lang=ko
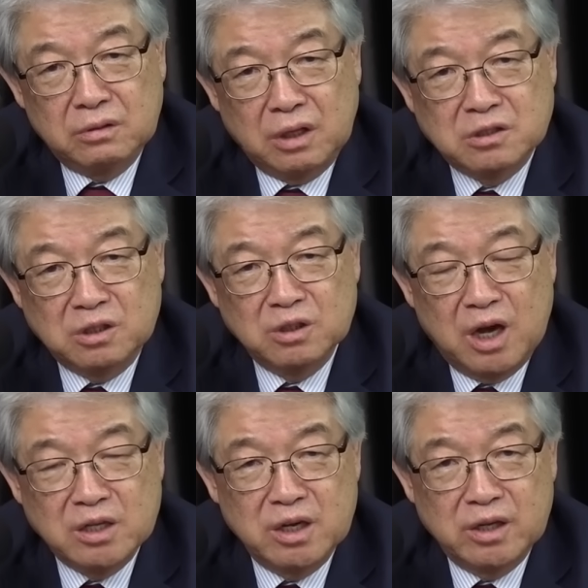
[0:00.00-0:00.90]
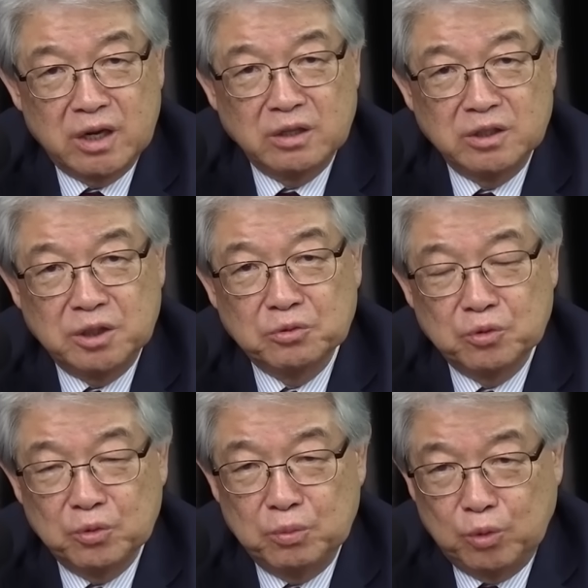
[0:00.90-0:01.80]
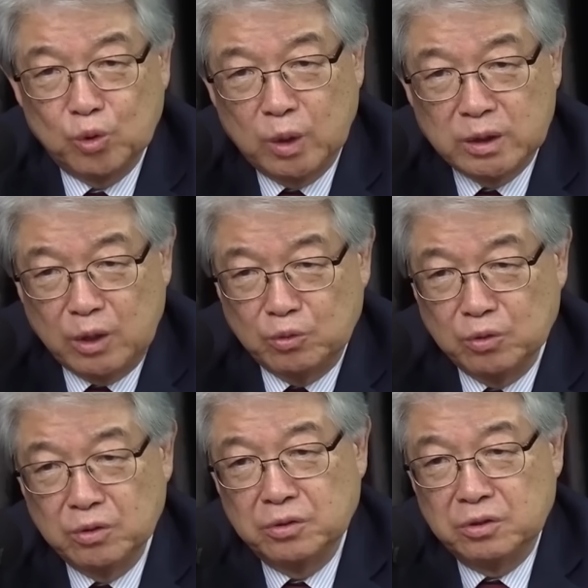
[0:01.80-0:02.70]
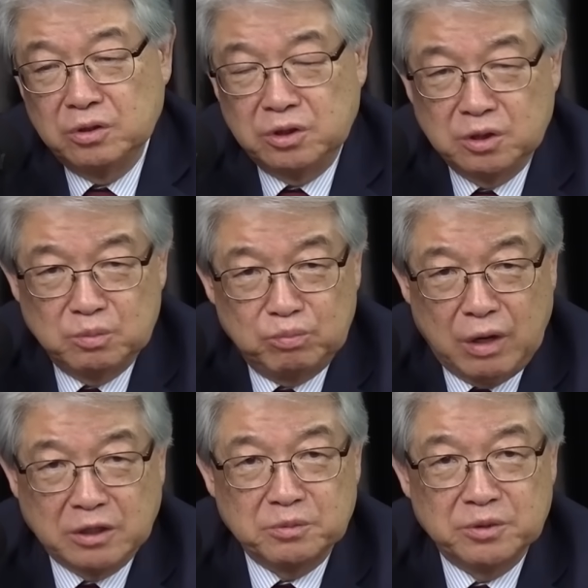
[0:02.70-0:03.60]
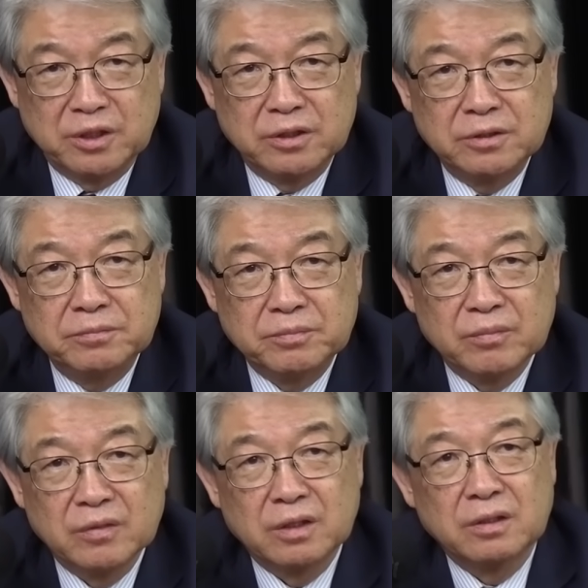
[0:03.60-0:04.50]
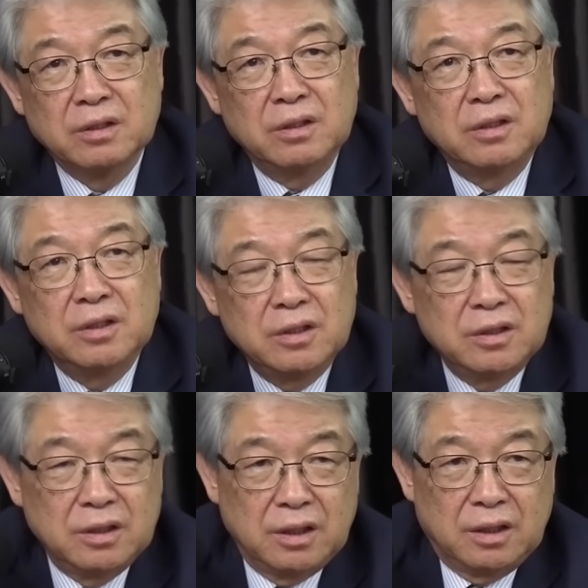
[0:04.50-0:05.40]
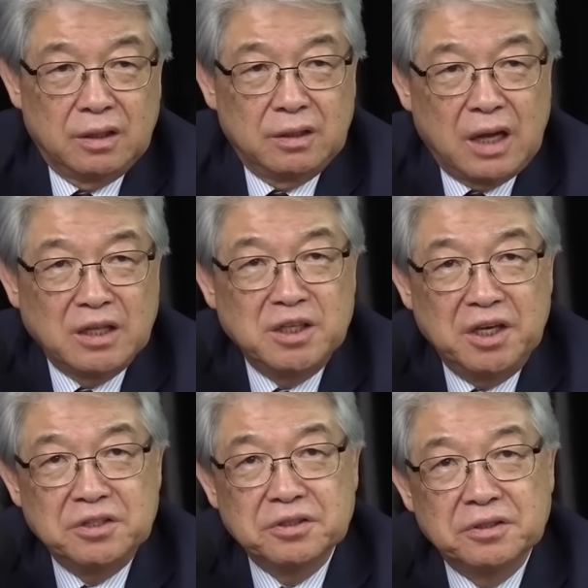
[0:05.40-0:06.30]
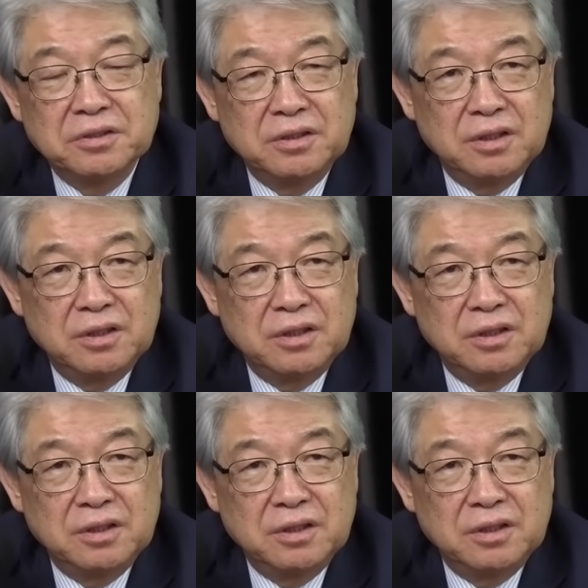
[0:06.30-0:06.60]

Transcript: 괜찮은 거 아니야라는 식으로 보도가 나오는 거를 지금 봤습니다. 음. 예, 한 예죠.